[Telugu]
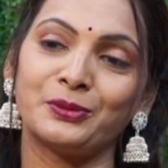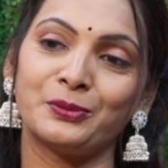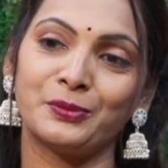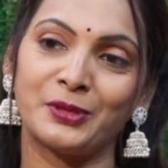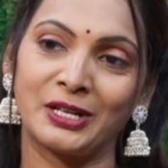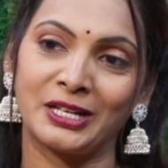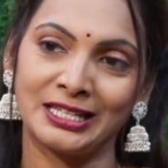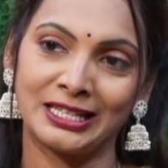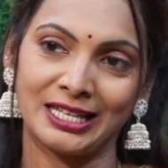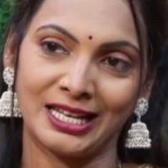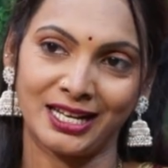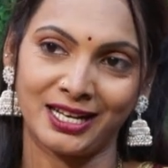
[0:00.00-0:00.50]

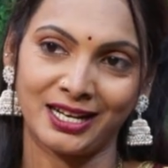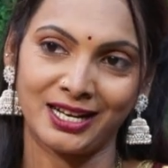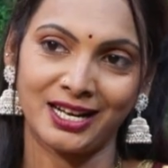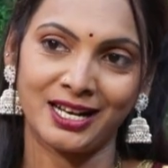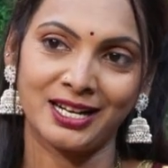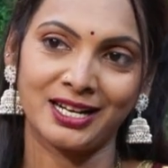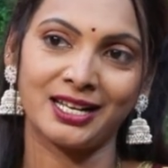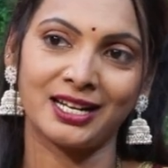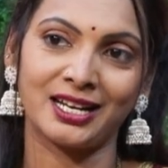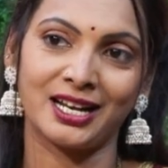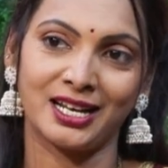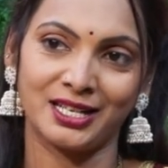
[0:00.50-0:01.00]
మన
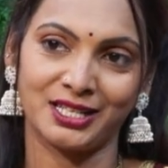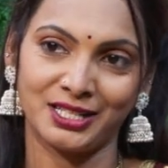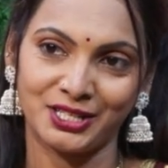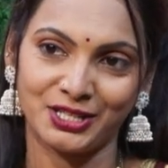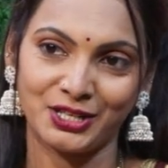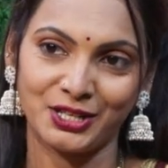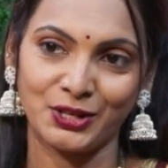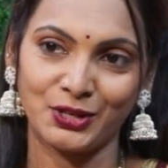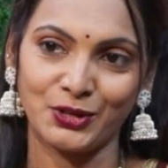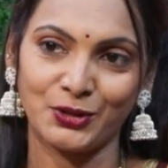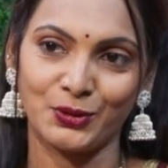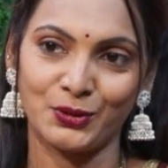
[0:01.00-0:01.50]
తెలంగాణ
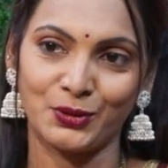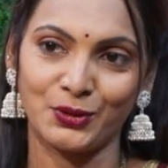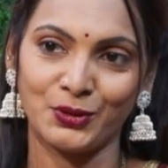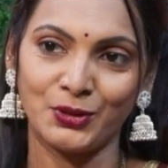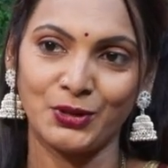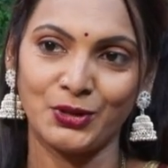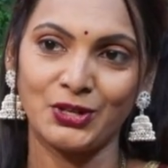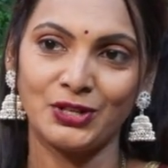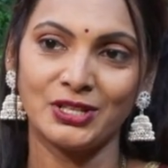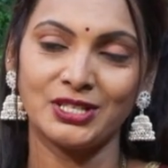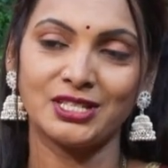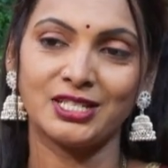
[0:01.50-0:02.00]
రాష్ట్రంలో
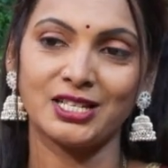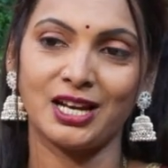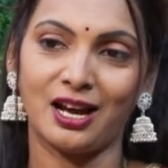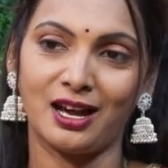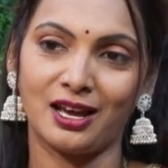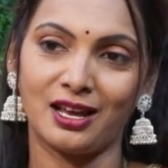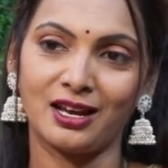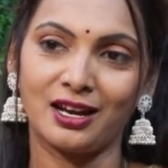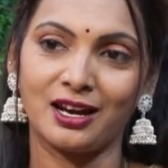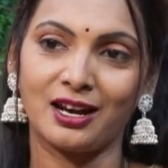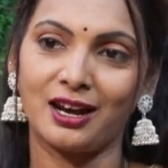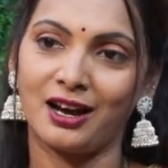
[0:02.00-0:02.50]

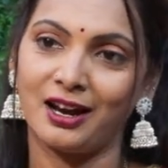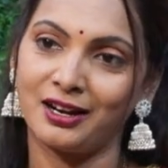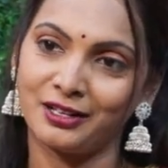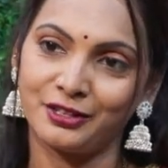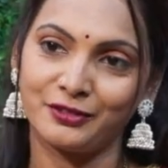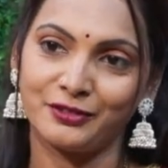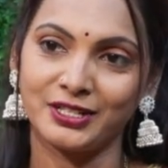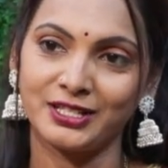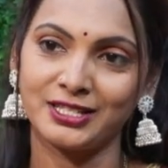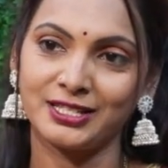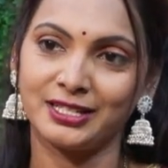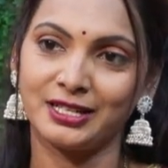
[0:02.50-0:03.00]
చాలా
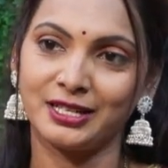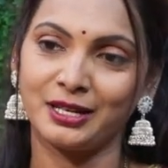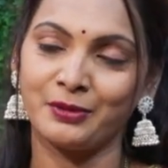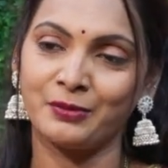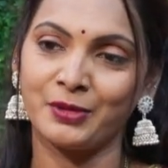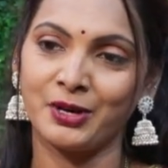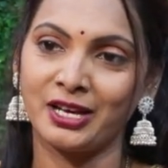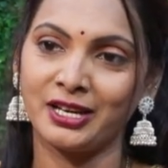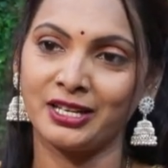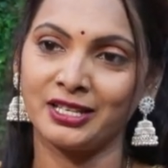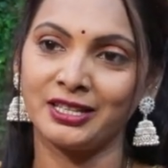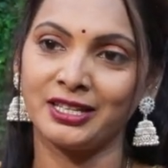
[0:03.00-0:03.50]
కాంట్రవర్సీగా
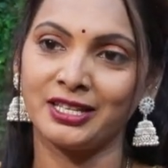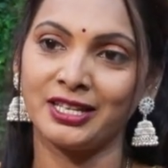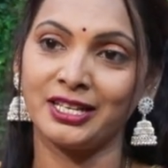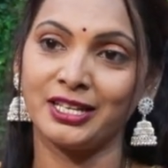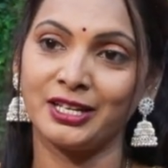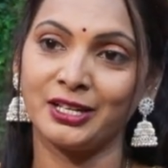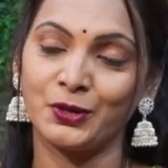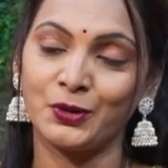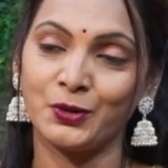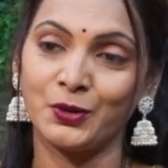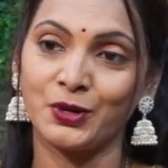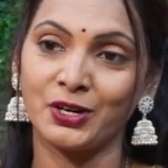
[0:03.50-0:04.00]
మారింది
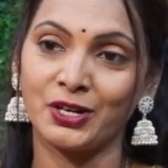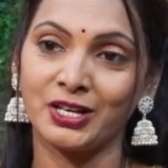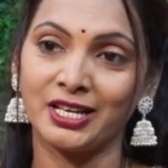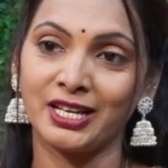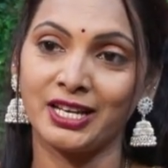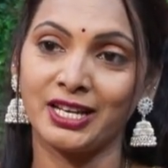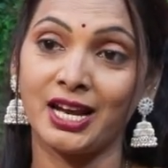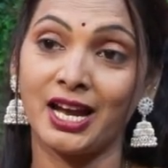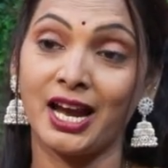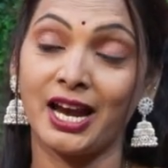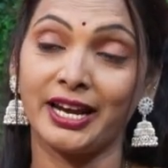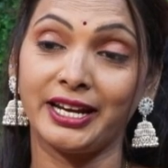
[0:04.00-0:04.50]

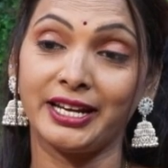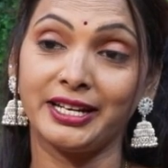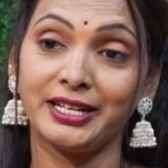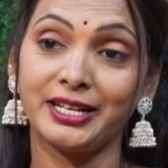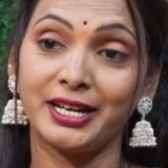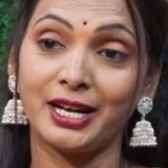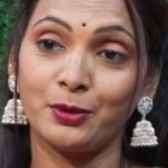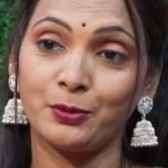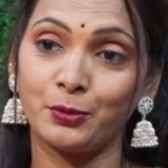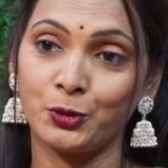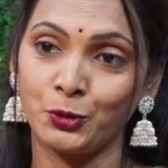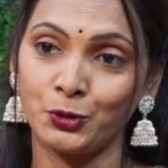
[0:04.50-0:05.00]
ఇంకొకటి
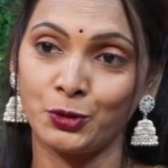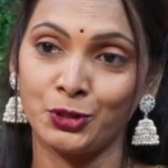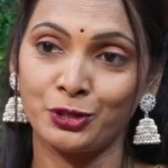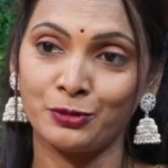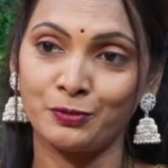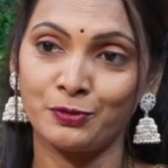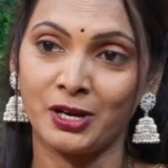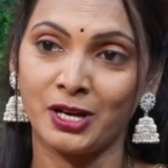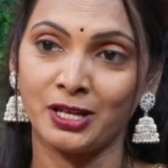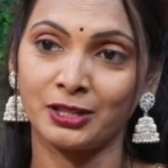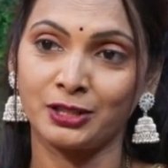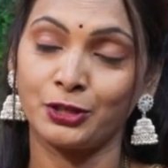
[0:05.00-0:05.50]
హైడ్రా
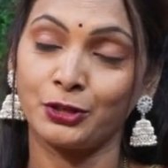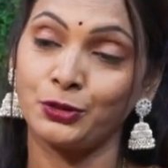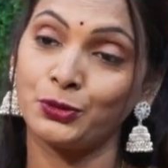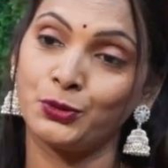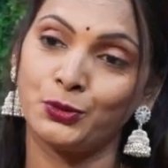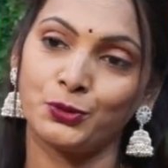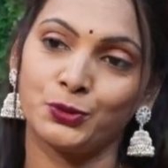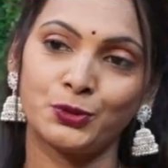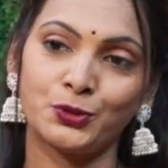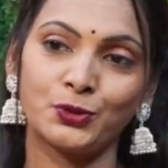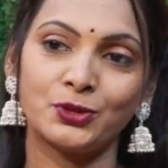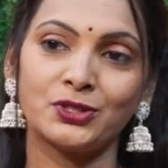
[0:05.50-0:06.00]
బృందం మాత్రం
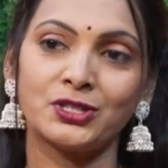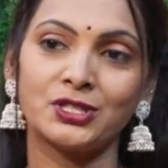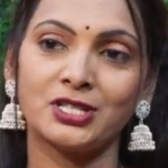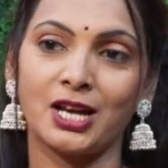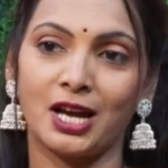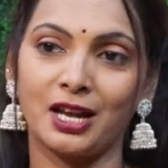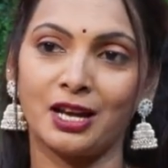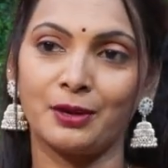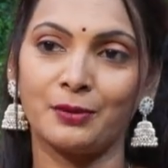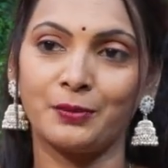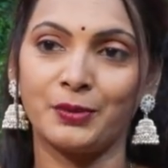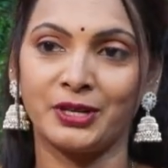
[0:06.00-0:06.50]
దూకుడు
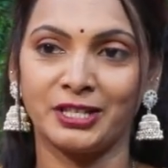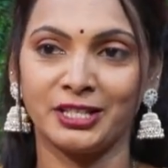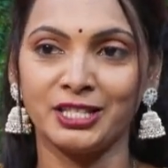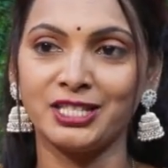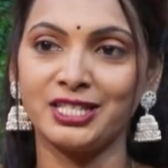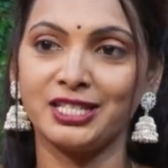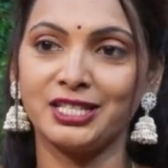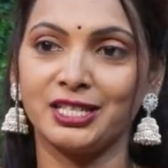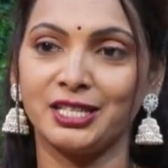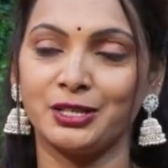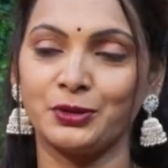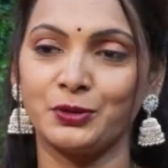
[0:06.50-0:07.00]
చాలా
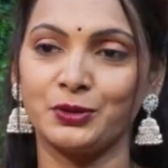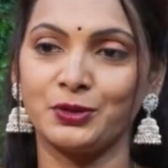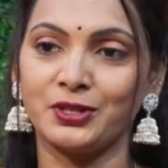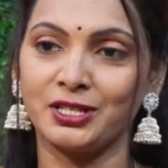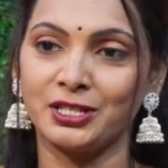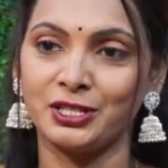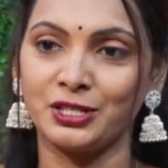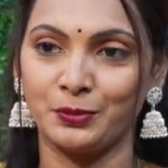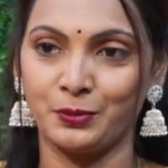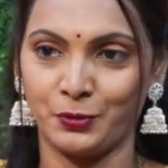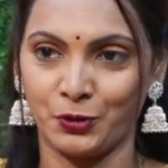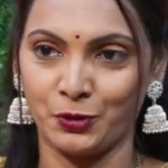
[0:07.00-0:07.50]
పెంచిందని కూడా
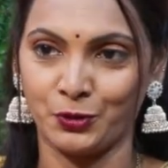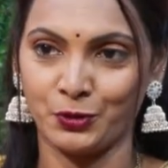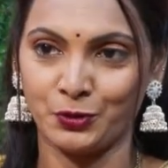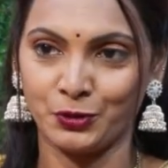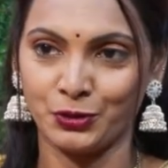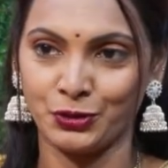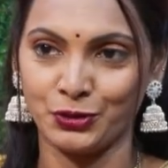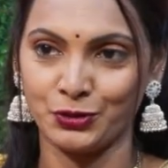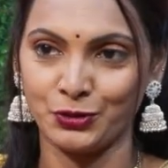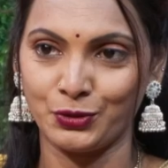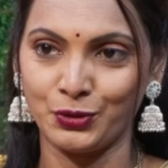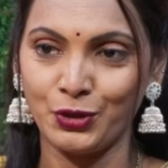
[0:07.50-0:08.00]

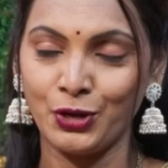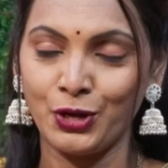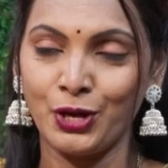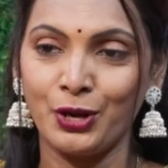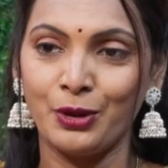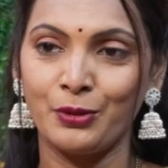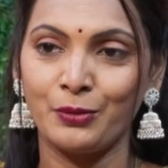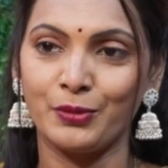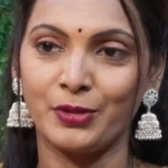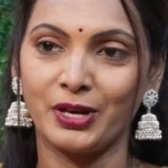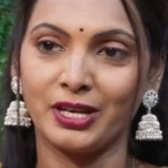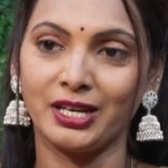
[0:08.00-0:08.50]
చెప్పుకోవచ్చు
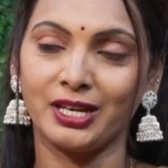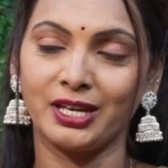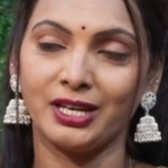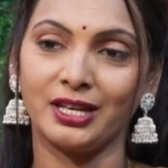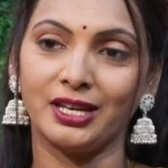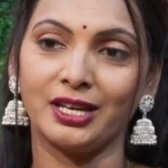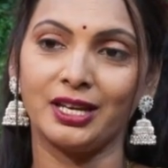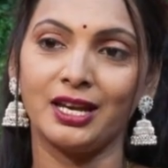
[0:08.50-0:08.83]
మరి